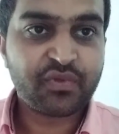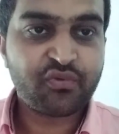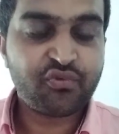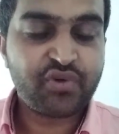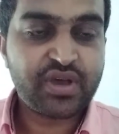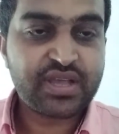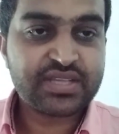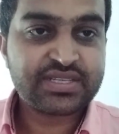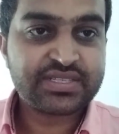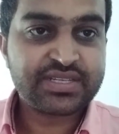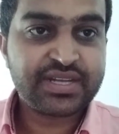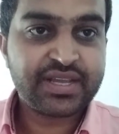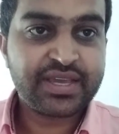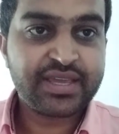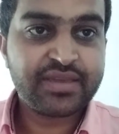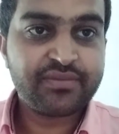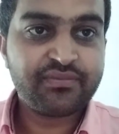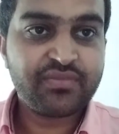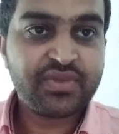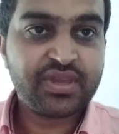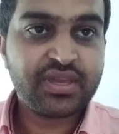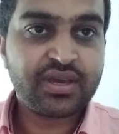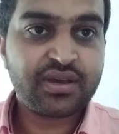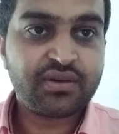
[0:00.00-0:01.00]
वास्ट टाइम
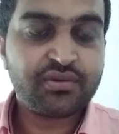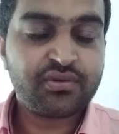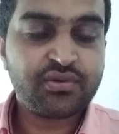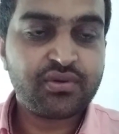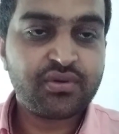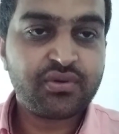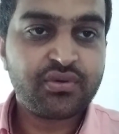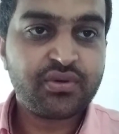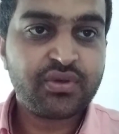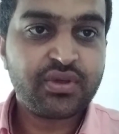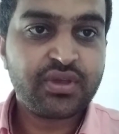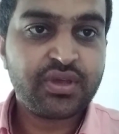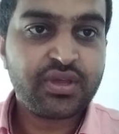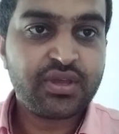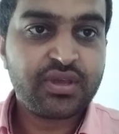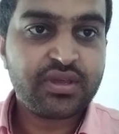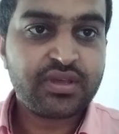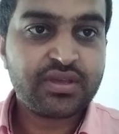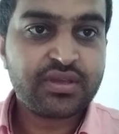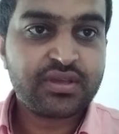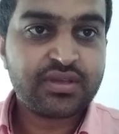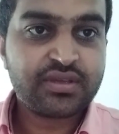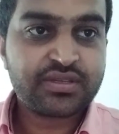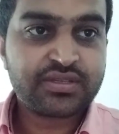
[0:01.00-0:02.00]
भी आओगे
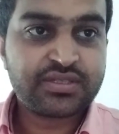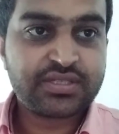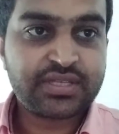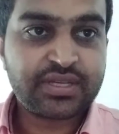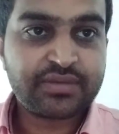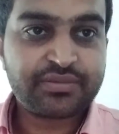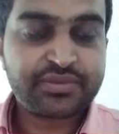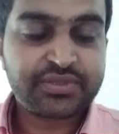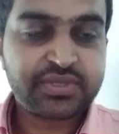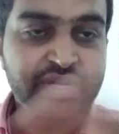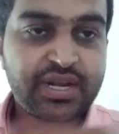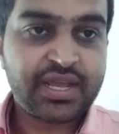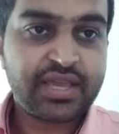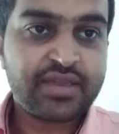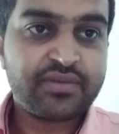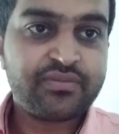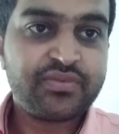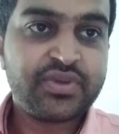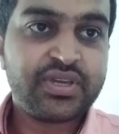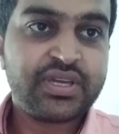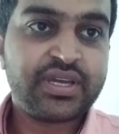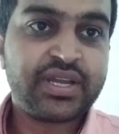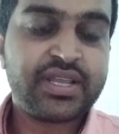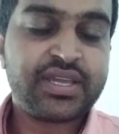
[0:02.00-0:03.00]
सब्सक्राइब
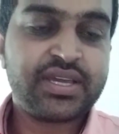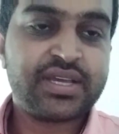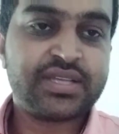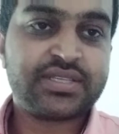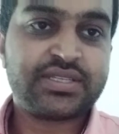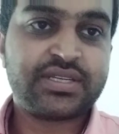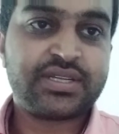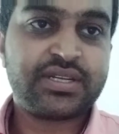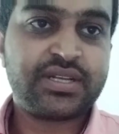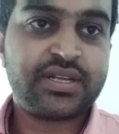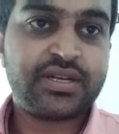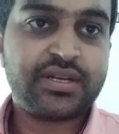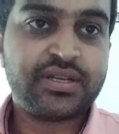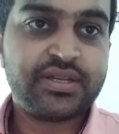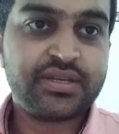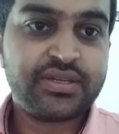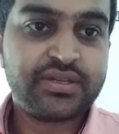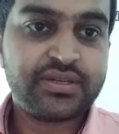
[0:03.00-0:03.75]
भी करेगा चैनल ने